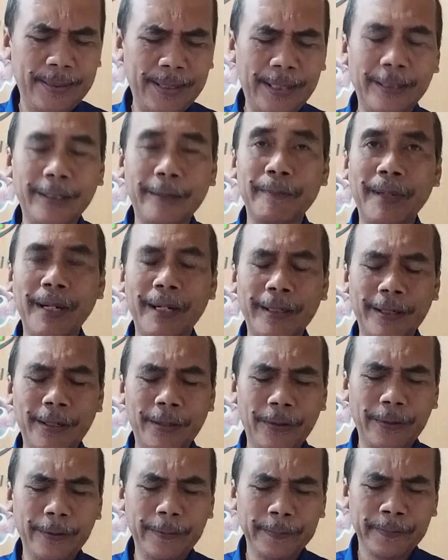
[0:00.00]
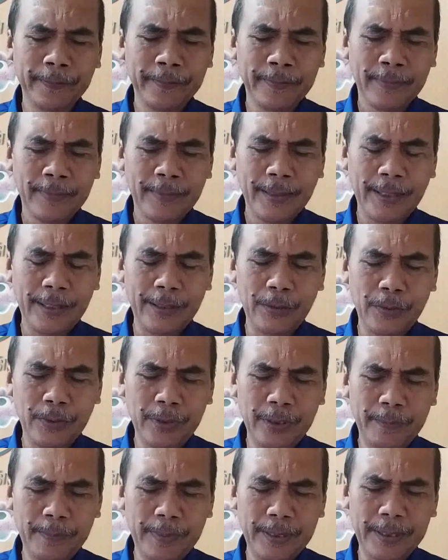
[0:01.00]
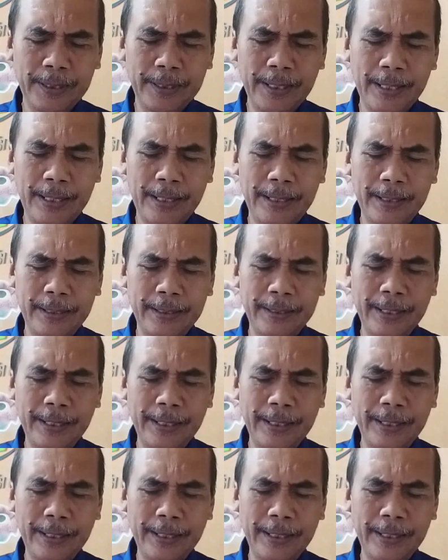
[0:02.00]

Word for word: dan tembakau itu sebesar